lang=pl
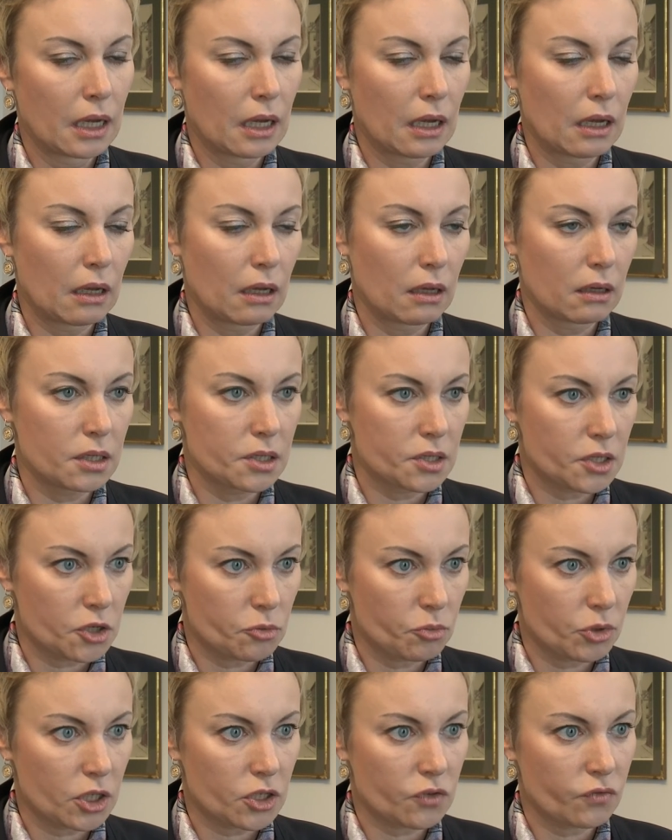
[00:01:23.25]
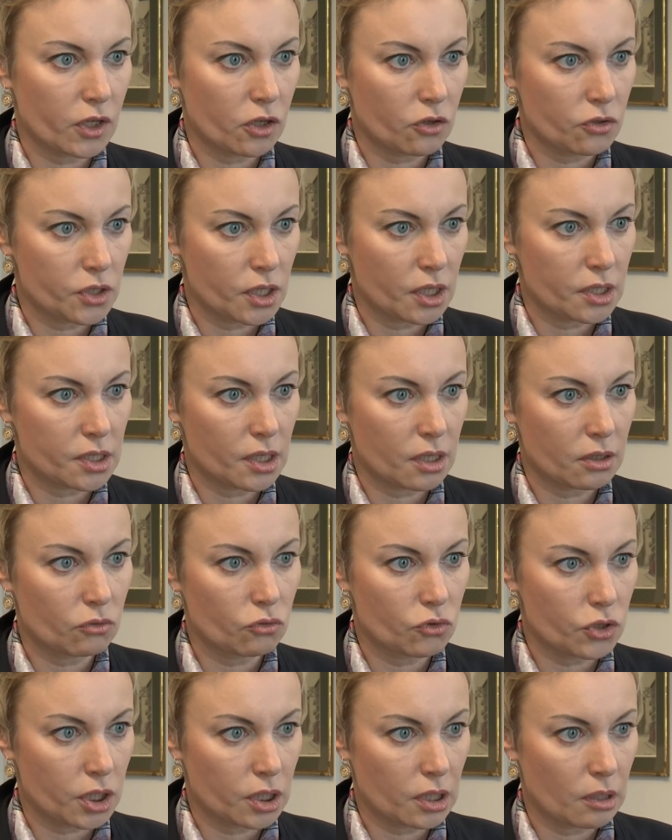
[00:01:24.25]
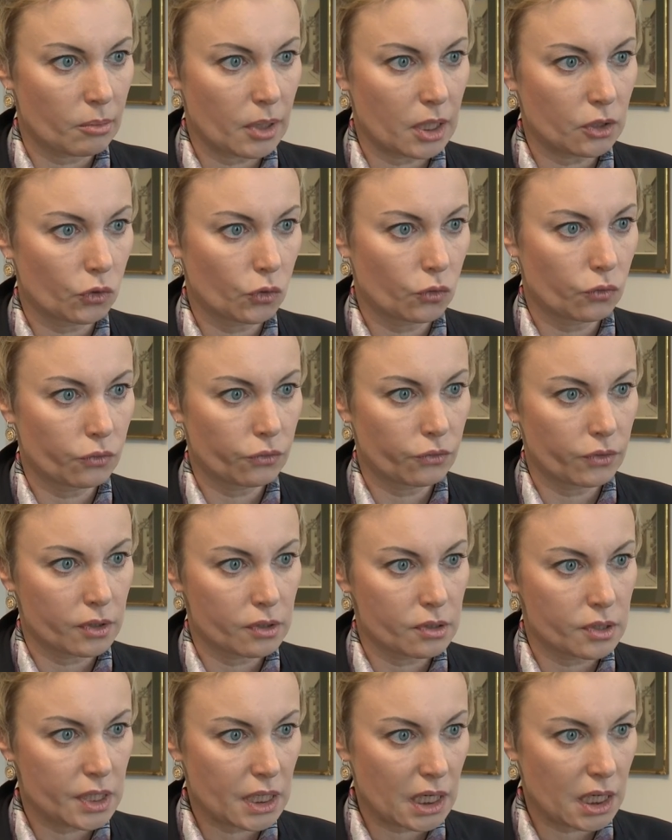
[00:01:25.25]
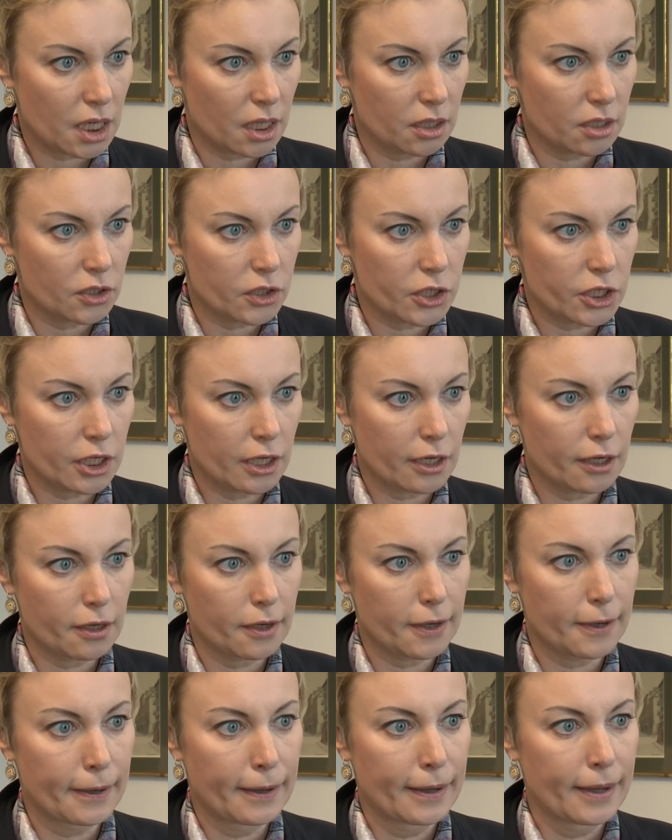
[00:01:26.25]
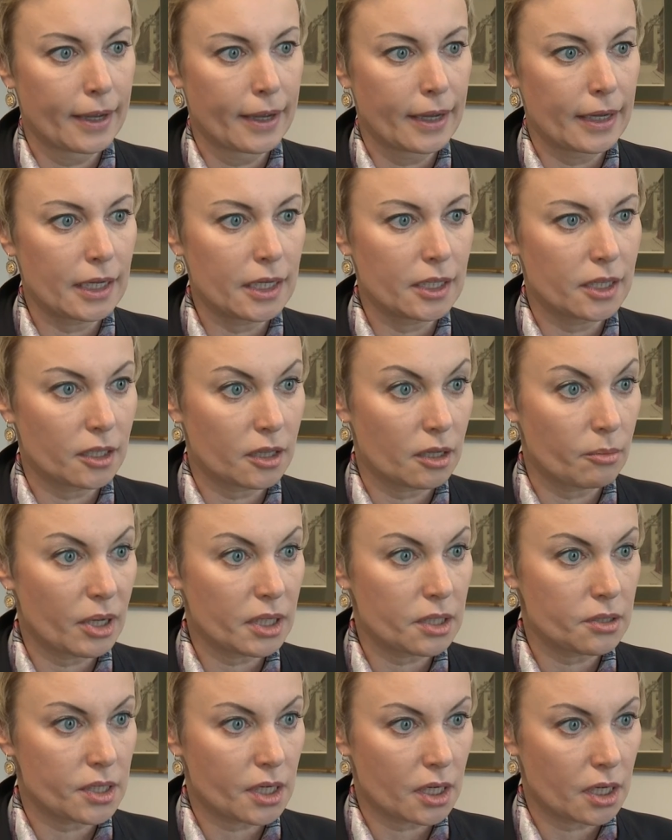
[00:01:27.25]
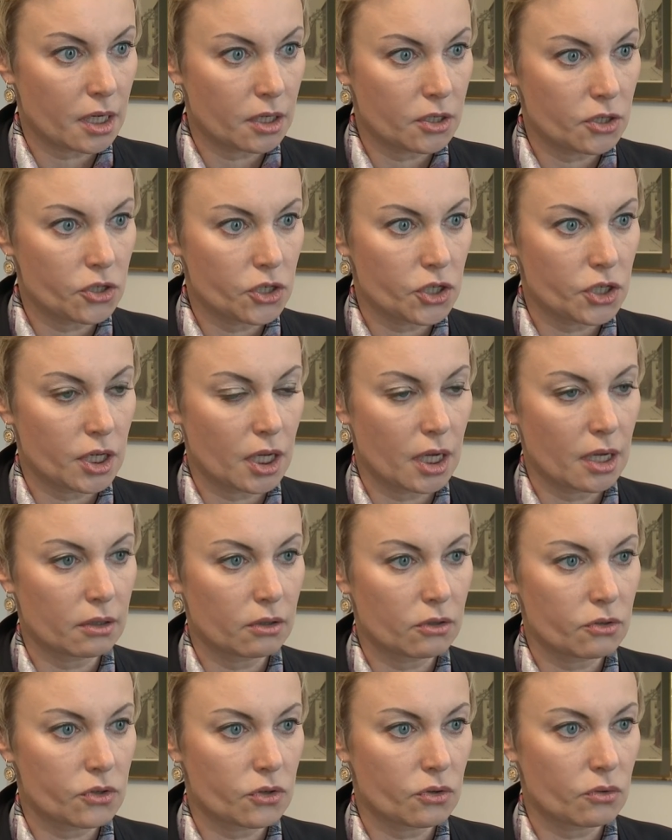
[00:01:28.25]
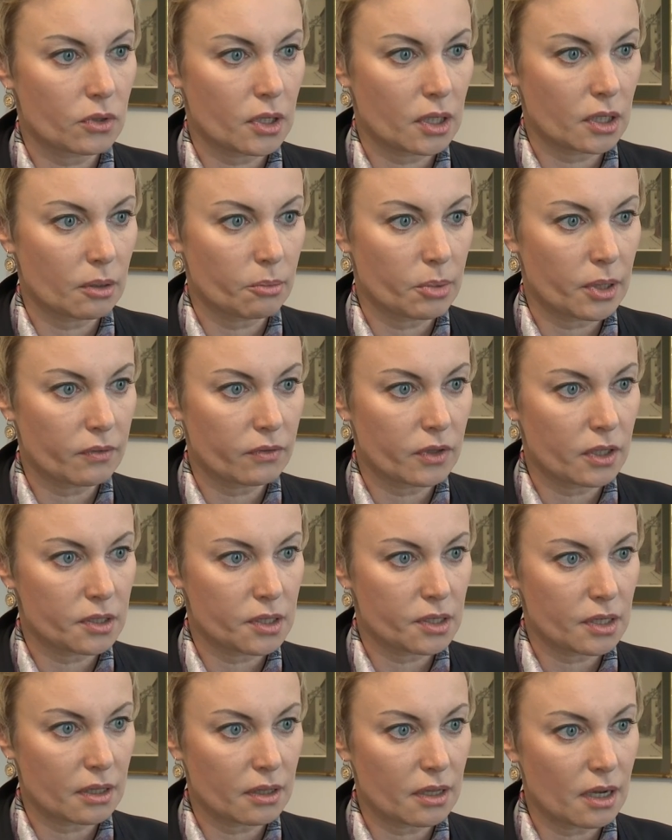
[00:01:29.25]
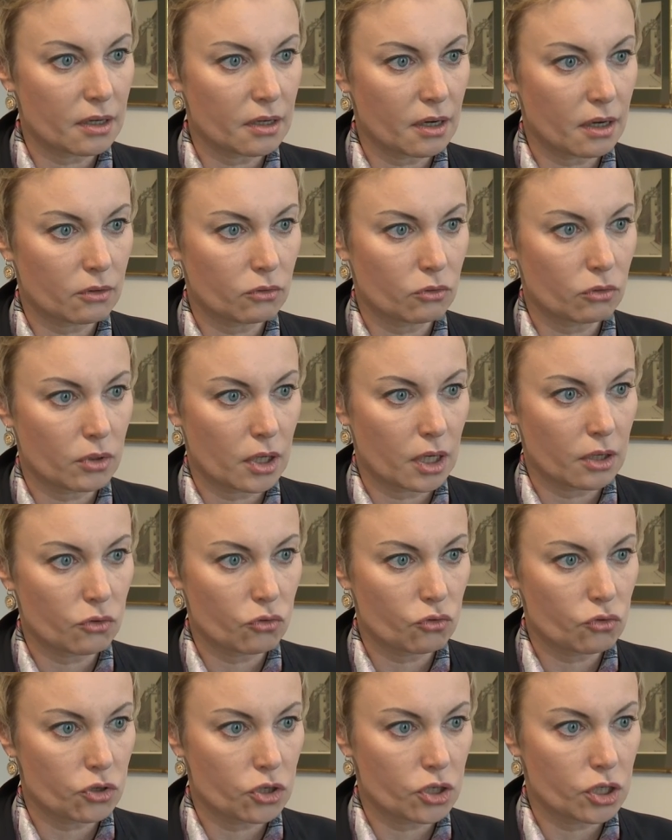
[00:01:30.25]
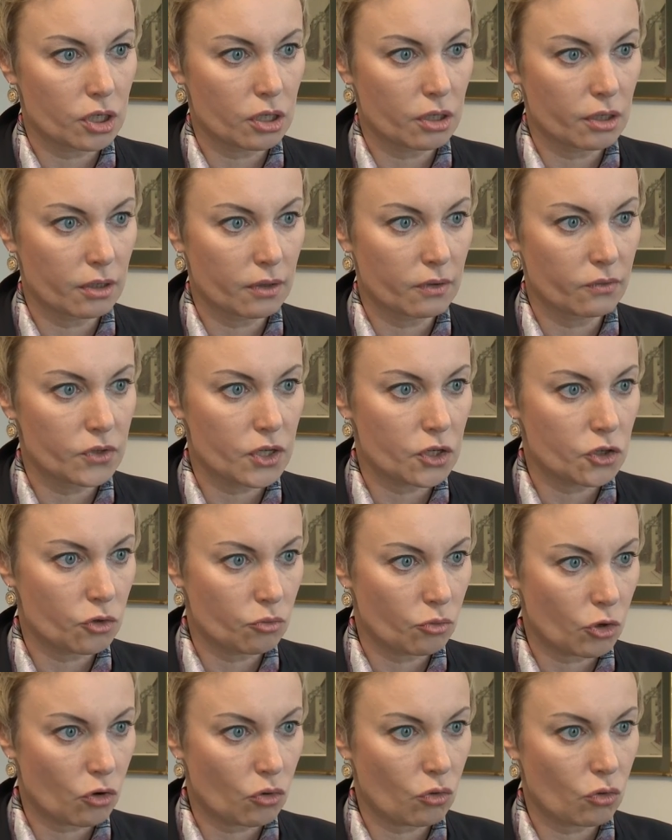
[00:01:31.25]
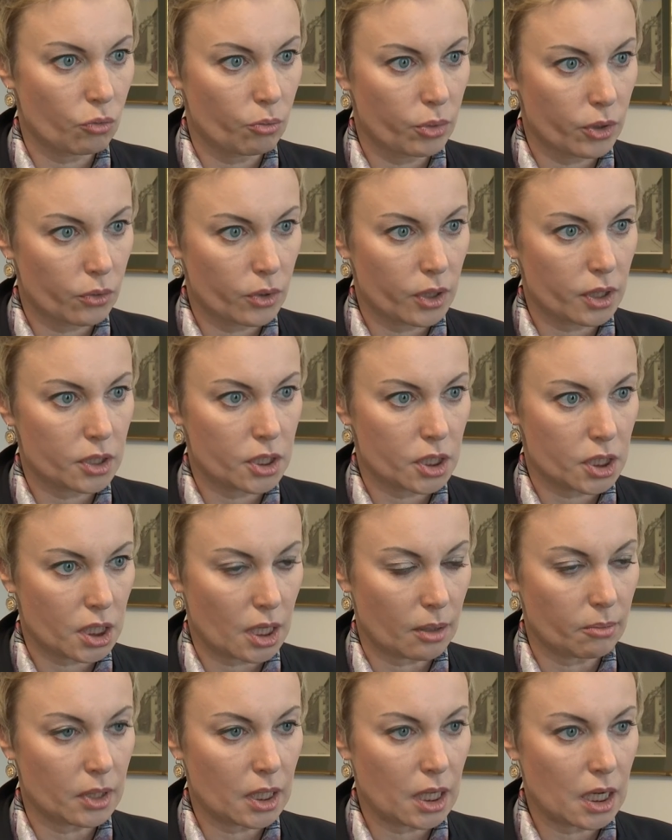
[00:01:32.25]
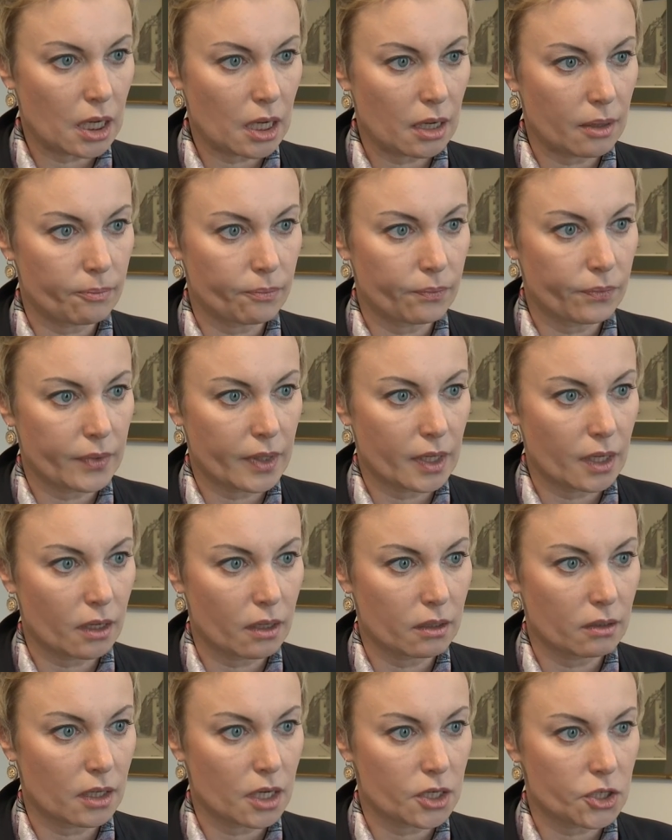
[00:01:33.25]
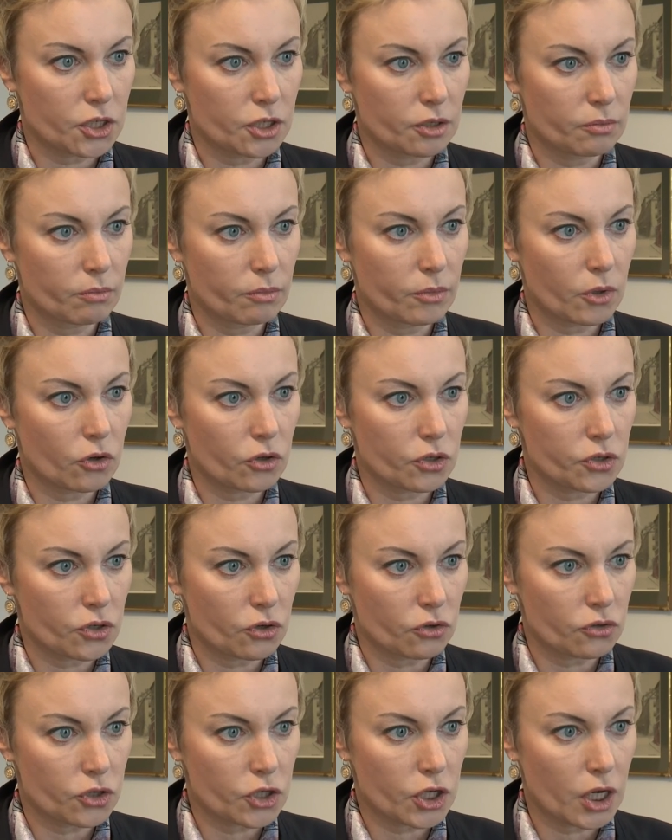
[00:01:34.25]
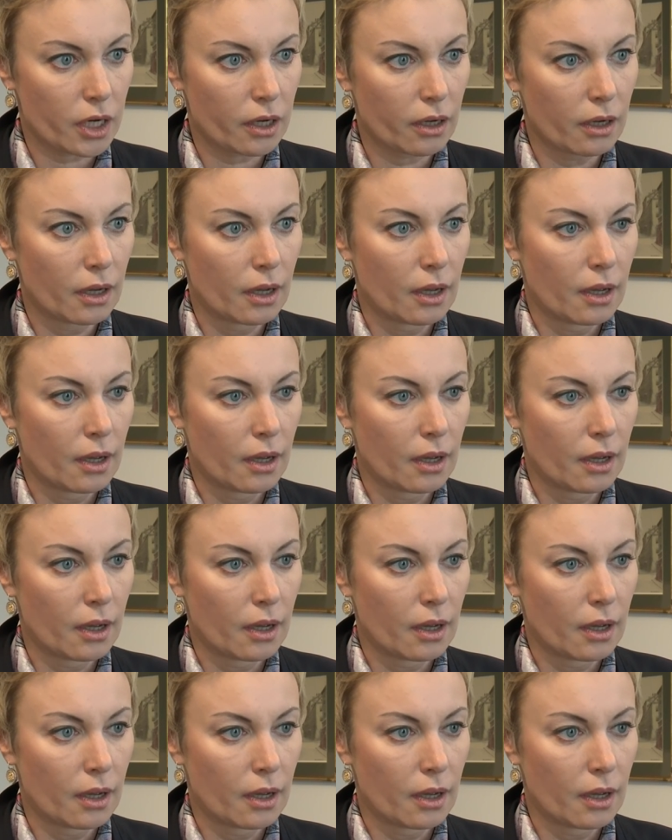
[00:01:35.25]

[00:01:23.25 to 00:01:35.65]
E, jesteśmy też w negocjacjach dużych tematów e, zagranicznych i te tematy zagraniczne to są tak naprawdę zadania, które już e, w zeszłym roku były gdzieś tam na, na naszym horyzoncie.